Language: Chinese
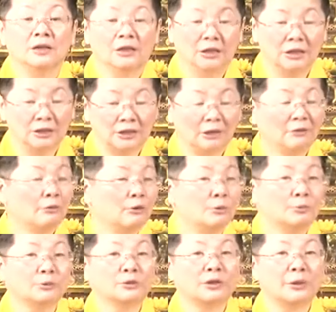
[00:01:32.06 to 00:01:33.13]
以前活
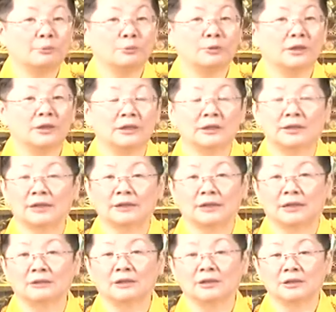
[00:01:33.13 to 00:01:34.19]
菩萨不跟人家
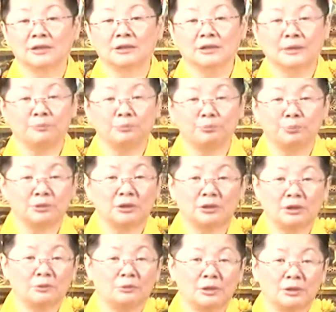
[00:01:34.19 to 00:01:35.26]
讲这些，但不知
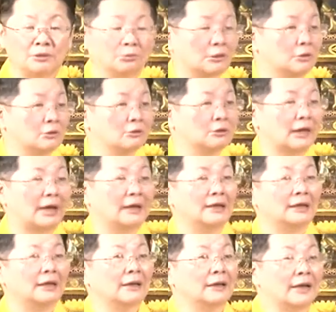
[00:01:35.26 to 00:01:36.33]
道为什么从哪一
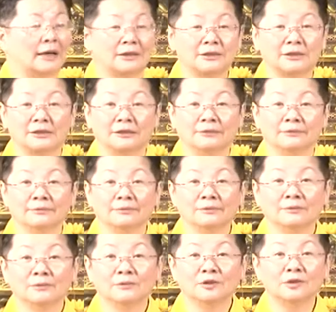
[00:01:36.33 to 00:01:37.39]
年开始，
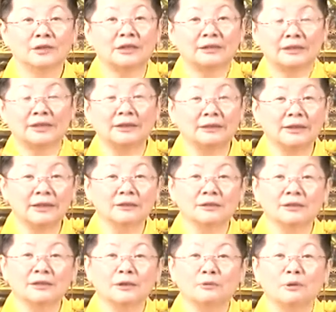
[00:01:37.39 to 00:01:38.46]
就这样简单
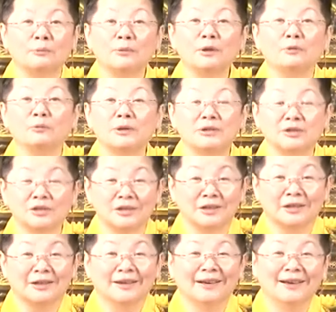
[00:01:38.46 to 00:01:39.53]
知道我没有问
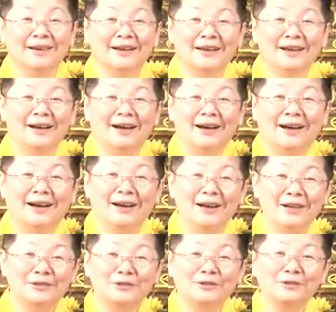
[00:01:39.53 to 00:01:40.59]
世，哈、
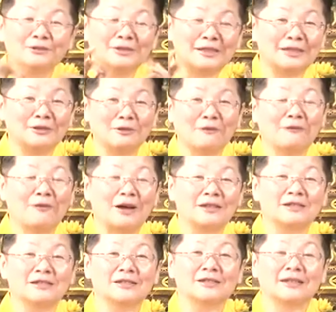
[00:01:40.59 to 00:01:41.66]
就用这种
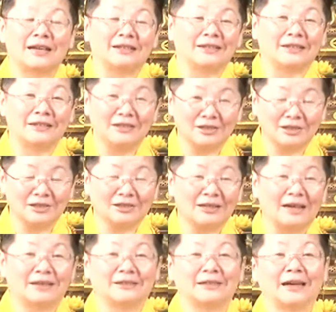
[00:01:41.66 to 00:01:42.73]
方式来提示
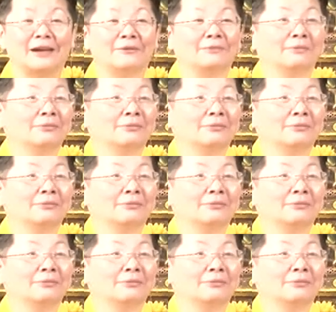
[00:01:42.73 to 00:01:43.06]
大家。